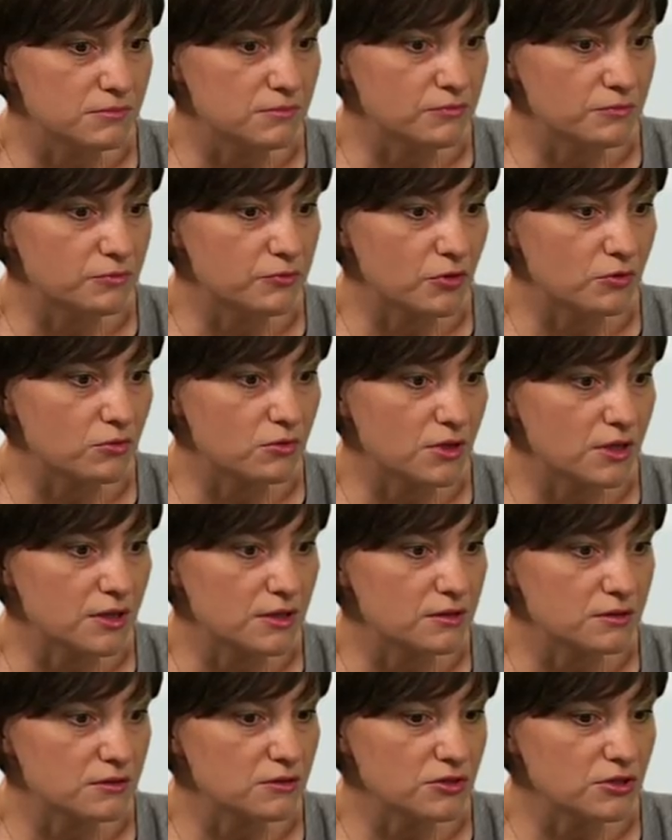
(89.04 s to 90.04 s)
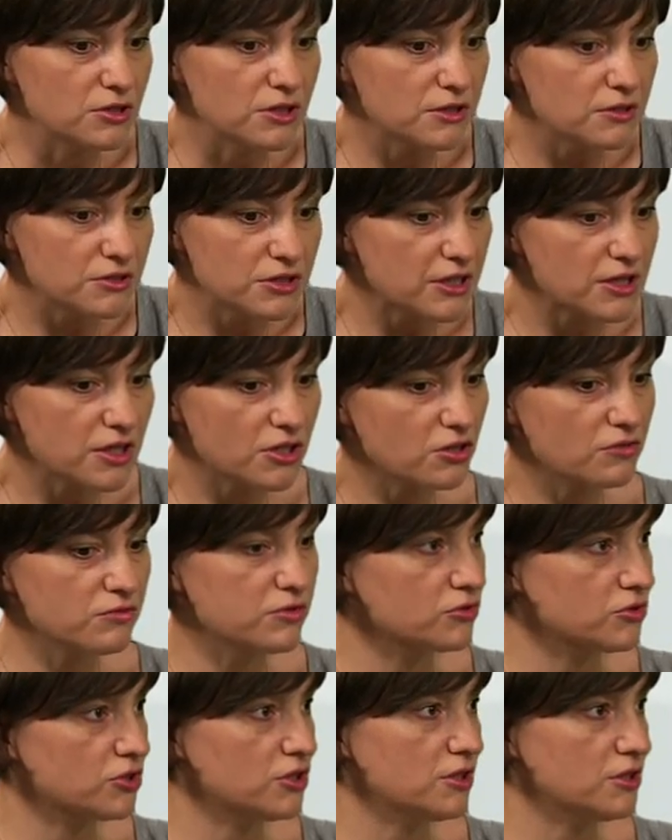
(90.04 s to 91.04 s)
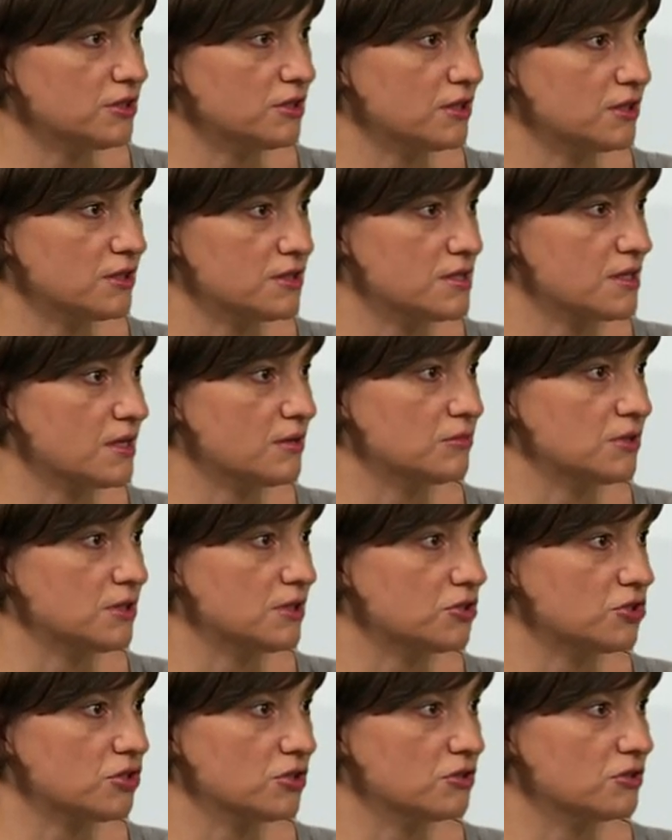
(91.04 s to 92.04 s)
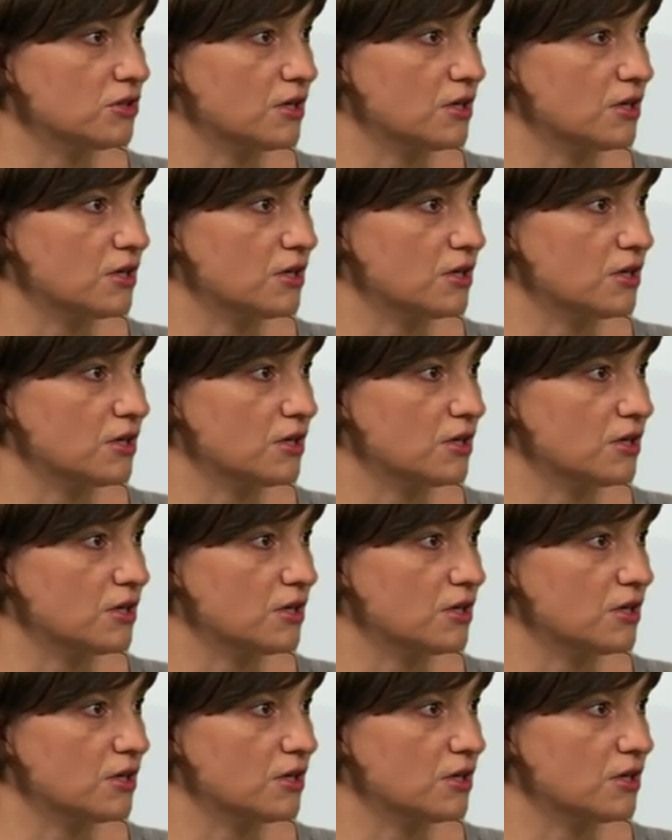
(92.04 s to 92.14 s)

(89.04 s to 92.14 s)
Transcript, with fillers: w ogóle nie, nie kierował się interesami naszego